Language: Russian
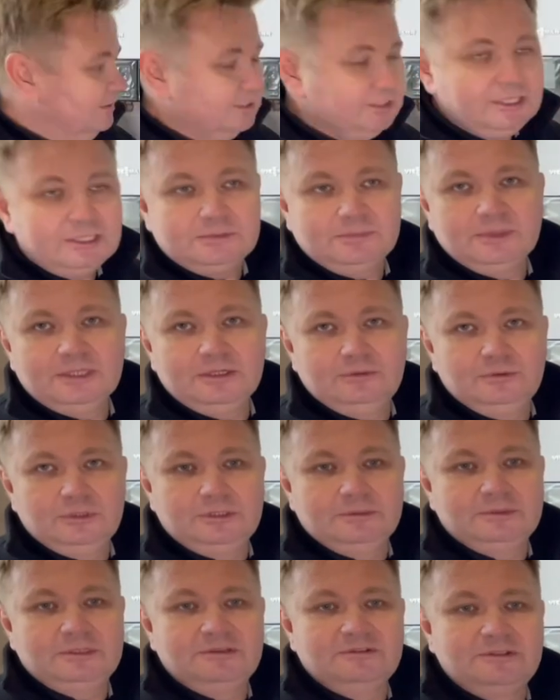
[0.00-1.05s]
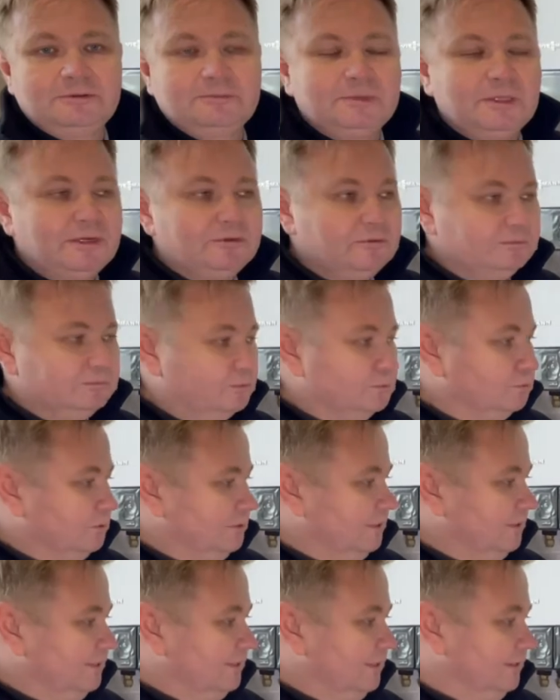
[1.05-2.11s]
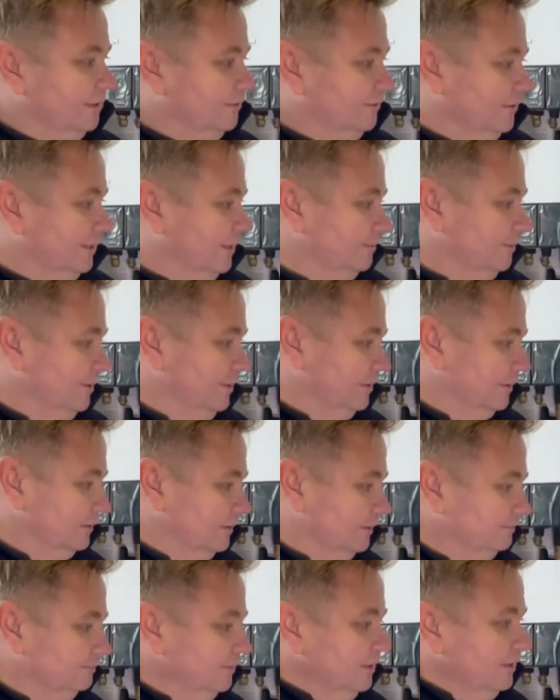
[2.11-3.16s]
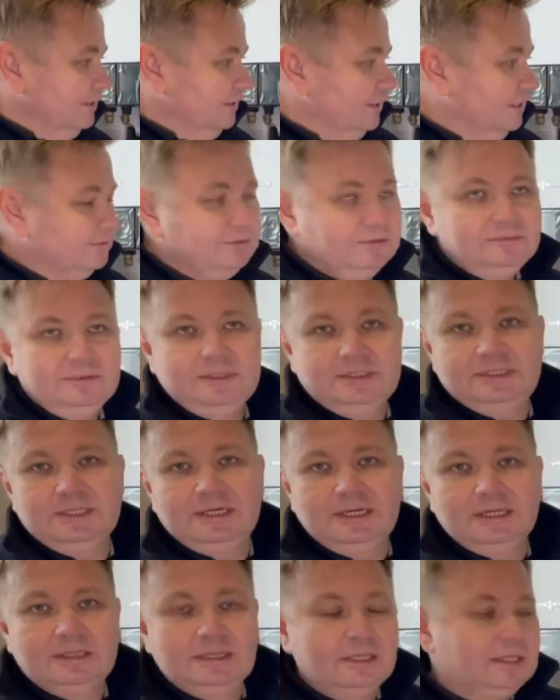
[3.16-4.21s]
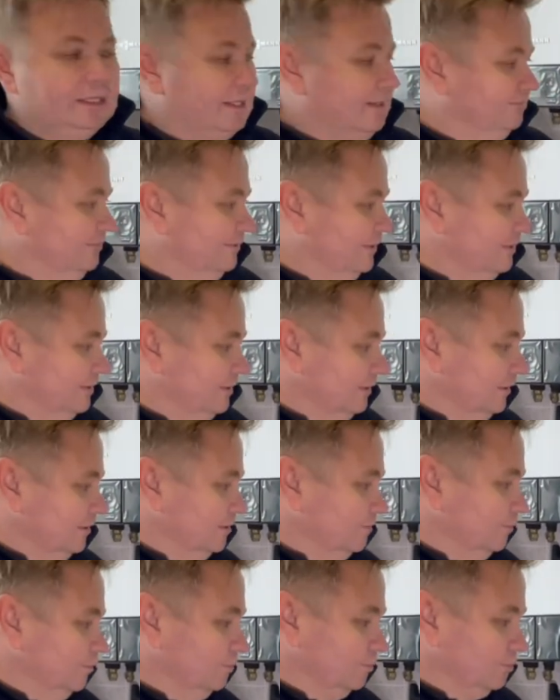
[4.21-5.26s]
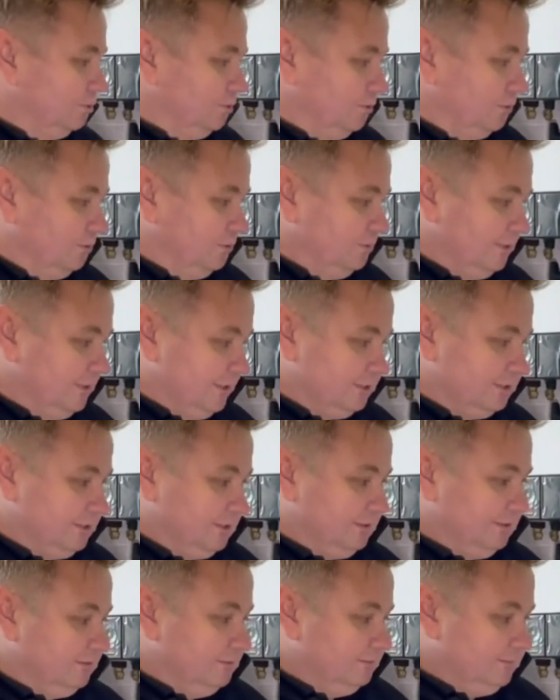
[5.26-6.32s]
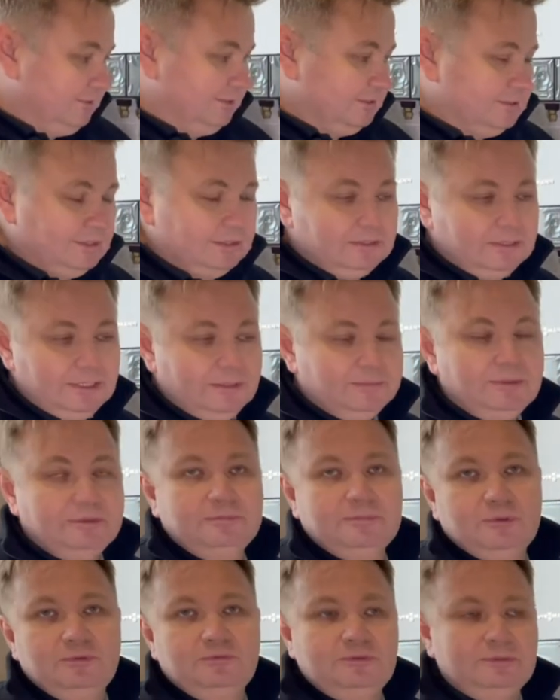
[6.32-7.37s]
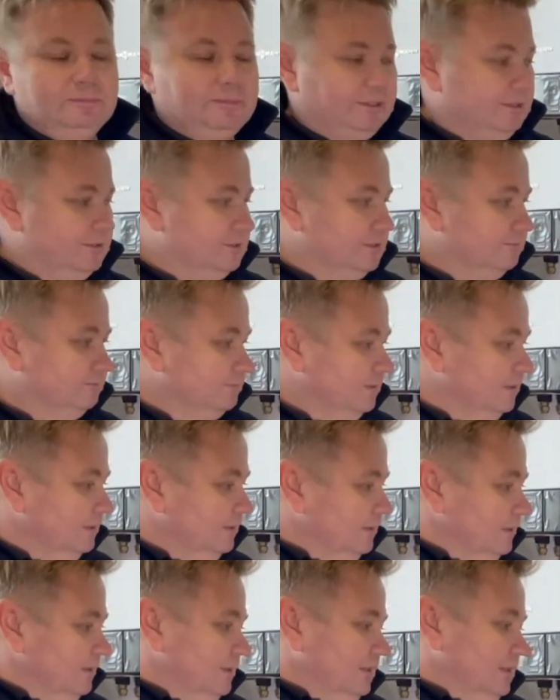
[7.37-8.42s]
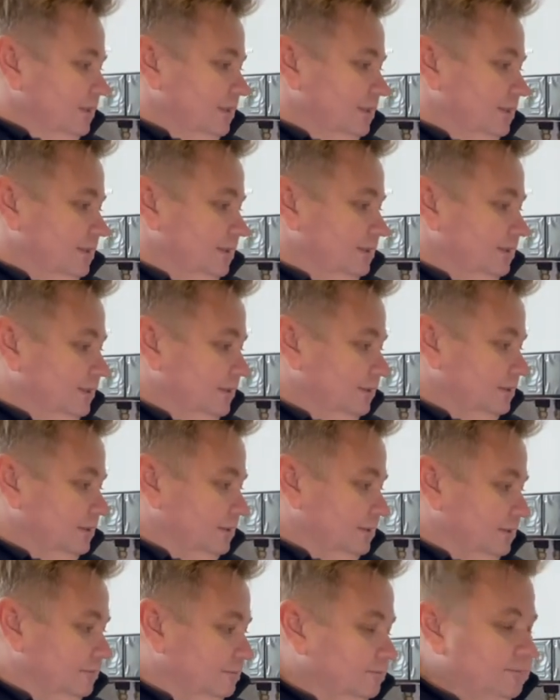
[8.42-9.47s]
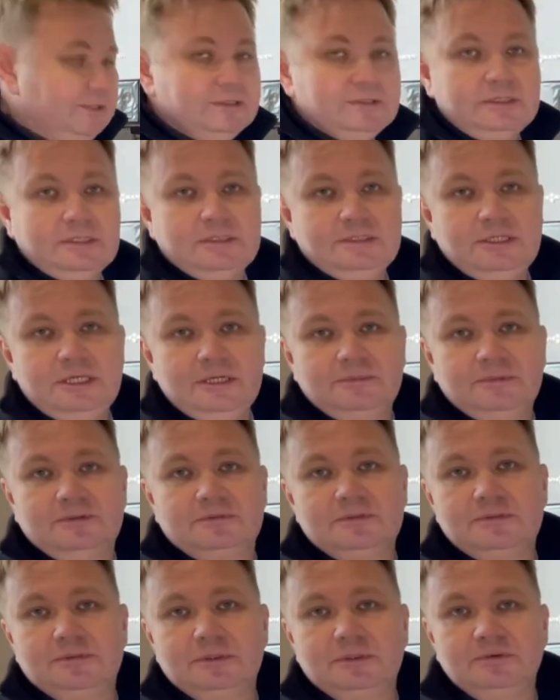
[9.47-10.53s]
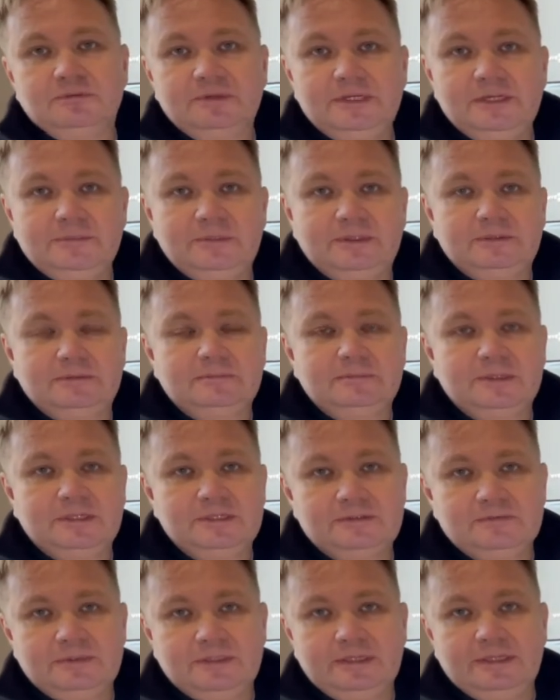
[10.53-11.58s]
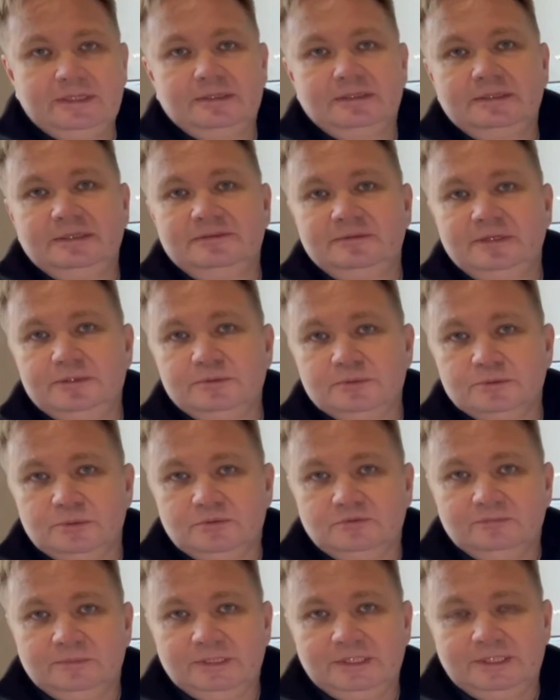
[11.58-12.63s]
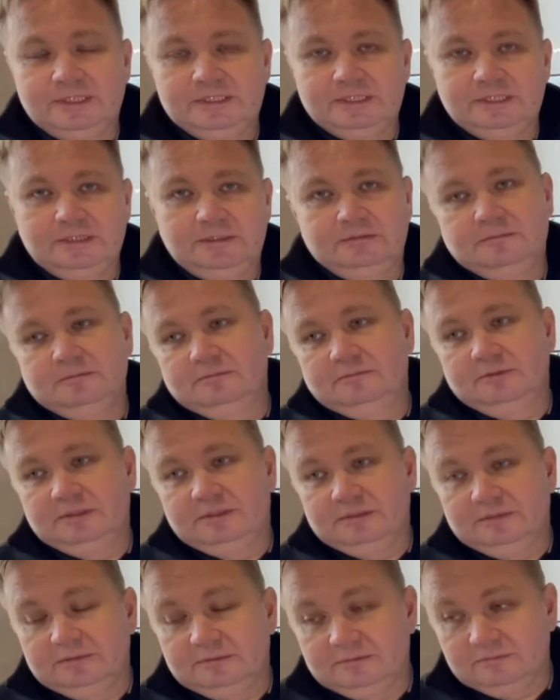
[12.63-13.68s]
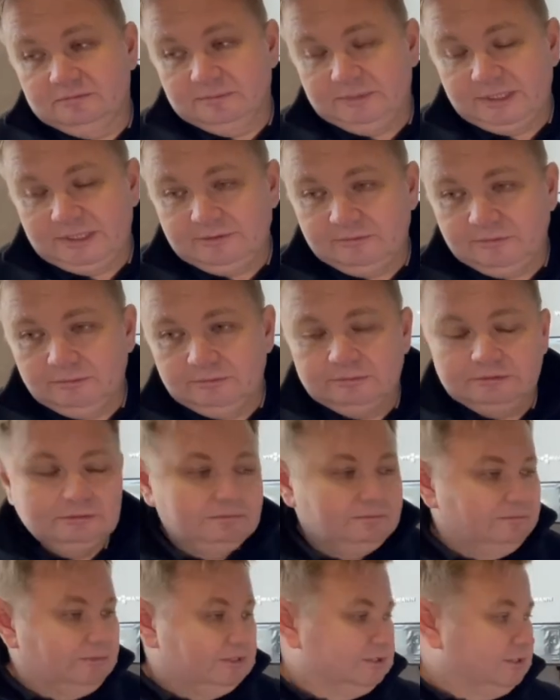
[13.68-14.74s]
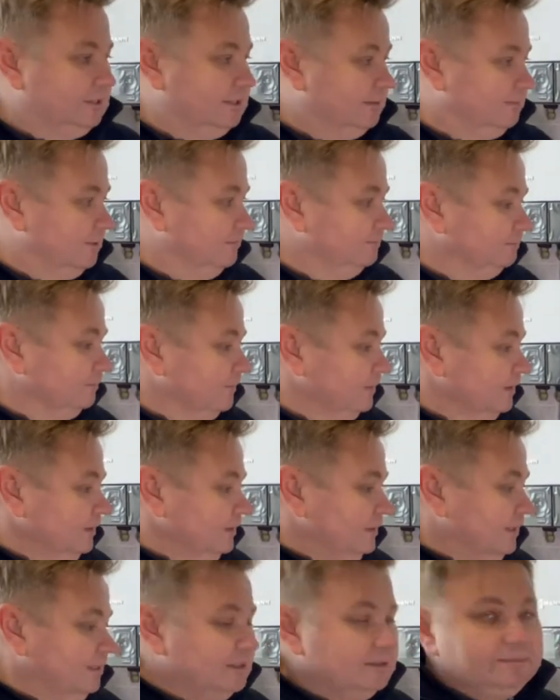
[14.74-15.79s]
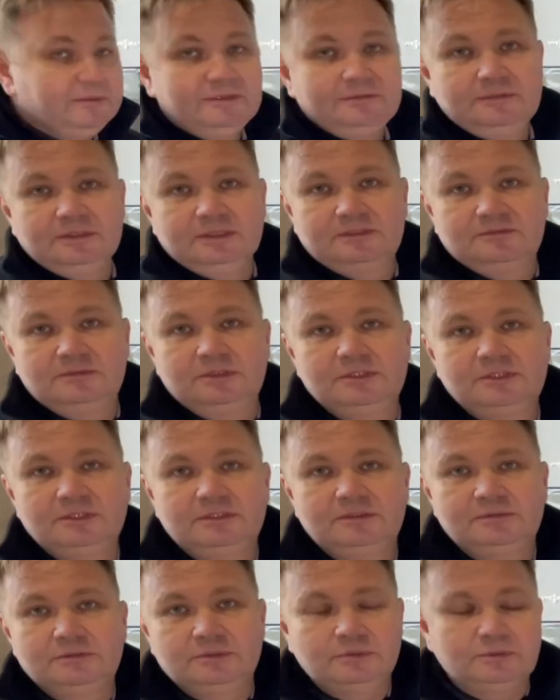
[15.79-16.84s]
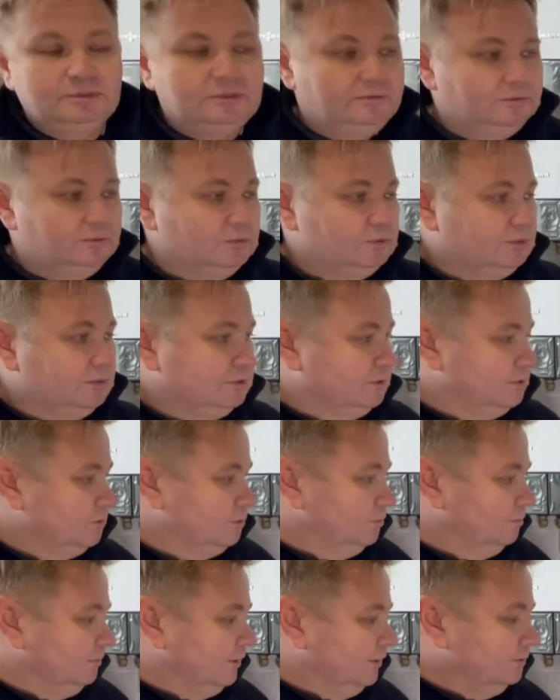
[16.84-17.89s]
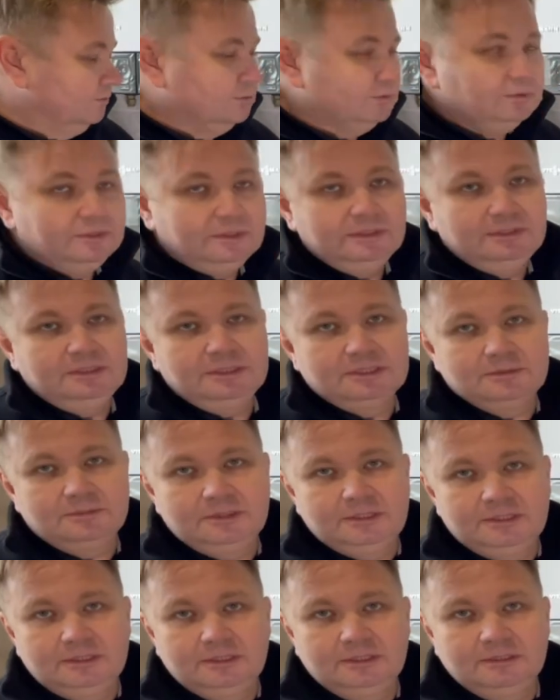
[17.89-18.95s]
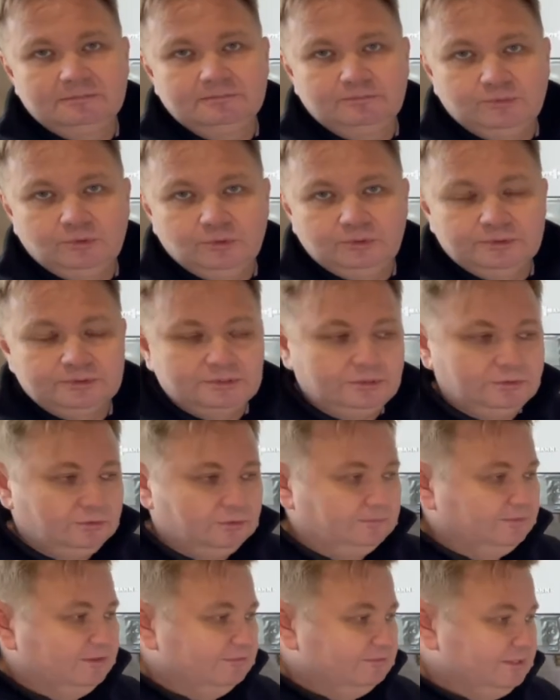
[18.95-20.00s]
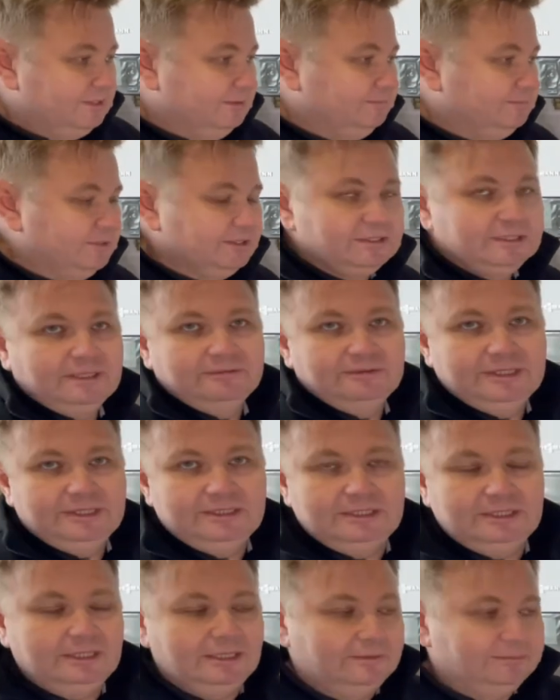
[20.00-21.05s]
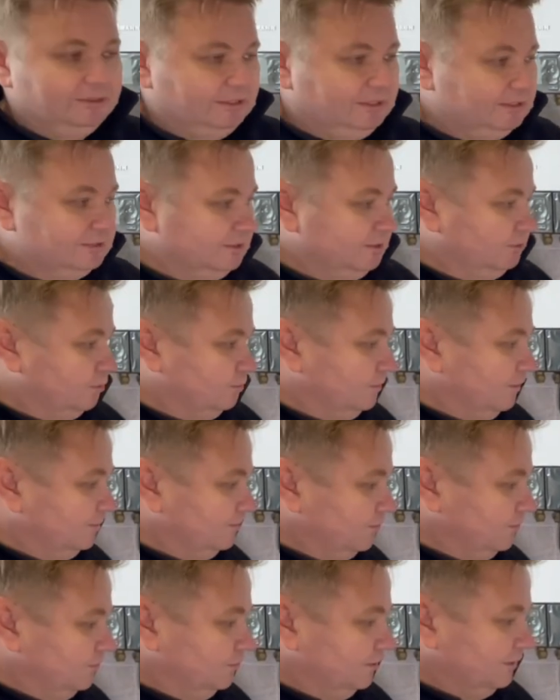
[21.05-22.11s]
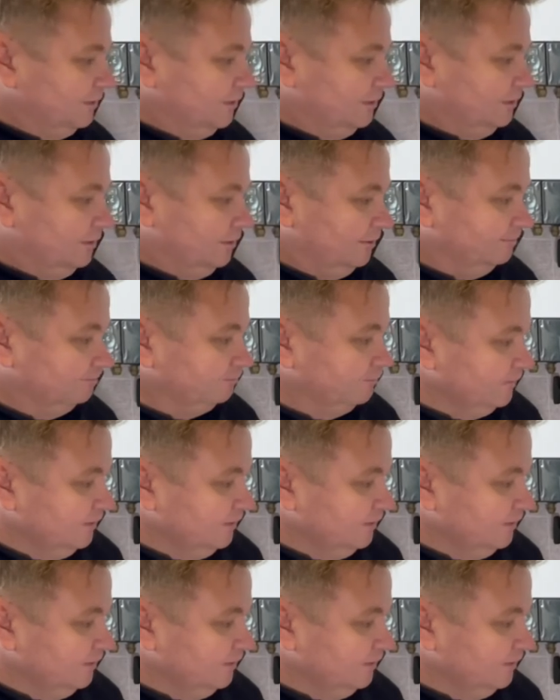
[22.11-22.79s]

Сейчас мы находимся в тепловом пункте данного объекта. Как вы видите, котлы обвязаны с помощью нашей пресс-системы ProfiPress. А, эта пресс-система в свое время произвела революцию в монтаже а, в мировом масштабе. Она появилась в 1996 году и изменила полностью все представления о монтаже трубопроводных систем.